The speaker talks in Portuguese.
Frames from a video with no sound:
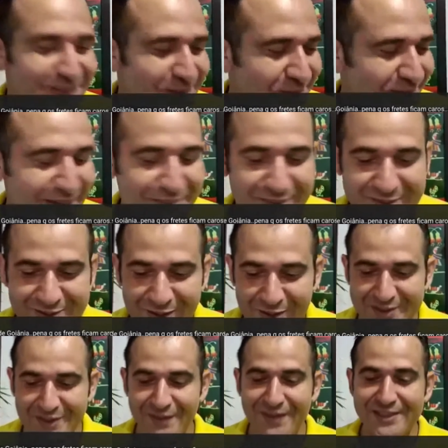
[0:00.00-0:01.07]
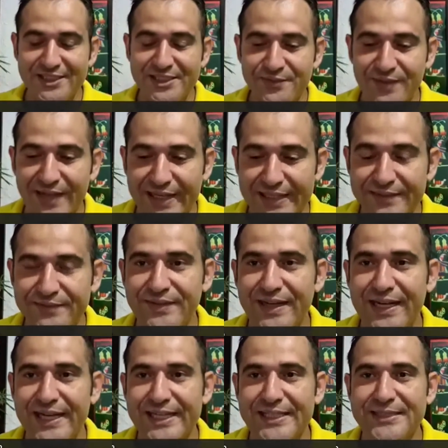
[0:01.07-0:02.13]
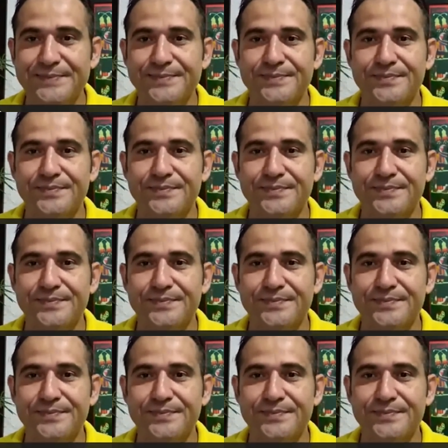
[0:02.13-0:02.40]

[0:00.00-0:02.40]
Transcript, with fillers: Vamos lá, pessoal. Então a gente vai, vai,